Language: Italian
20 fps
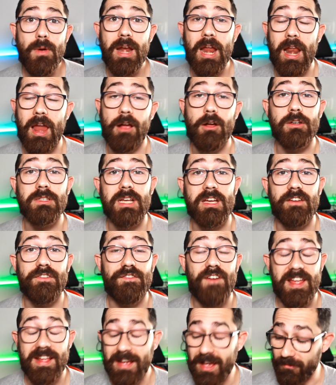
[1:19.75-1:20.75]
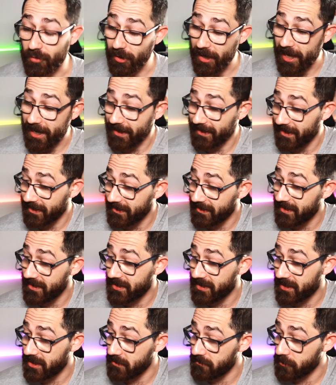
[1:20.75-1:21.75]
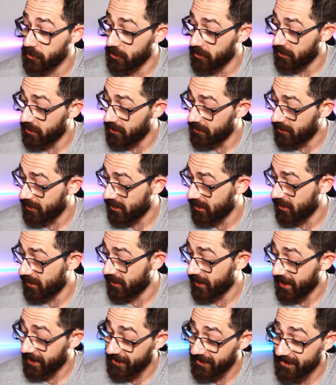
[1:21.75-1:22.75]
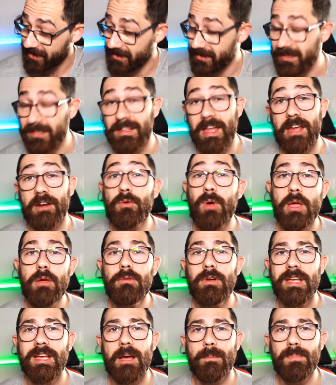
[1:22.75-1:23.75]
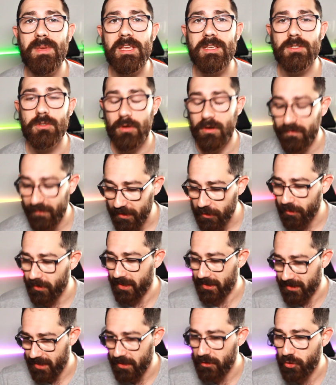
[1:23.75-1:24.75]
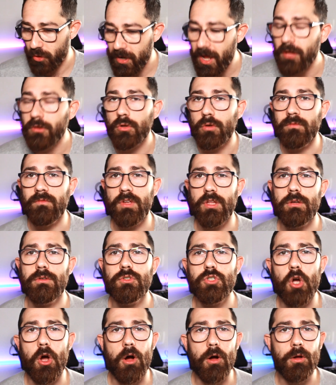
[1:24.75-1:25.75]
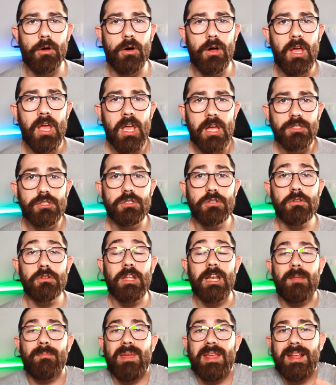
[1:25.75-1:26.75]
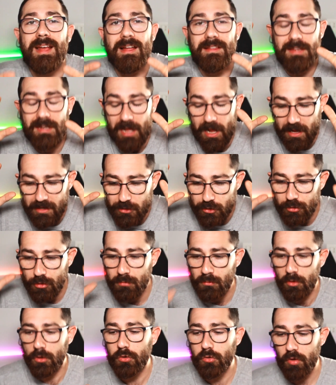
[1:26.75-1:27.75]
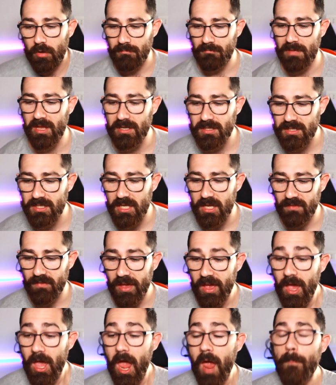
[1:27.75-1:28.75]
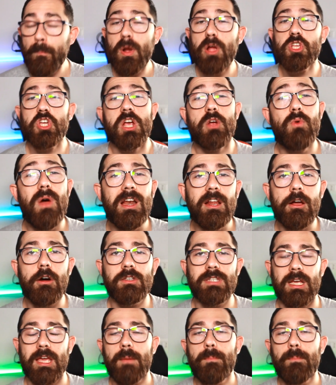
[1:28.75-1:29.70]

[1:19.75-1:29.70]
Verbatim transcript: quella è la cosa che fa incavolare tantissimo uh, eh, Redez e Sinergue, io li capisco, il fatto che stai giocando a un videogioco, ci sono delle meccaniche che sono molto immersive e poi c'è qualcosa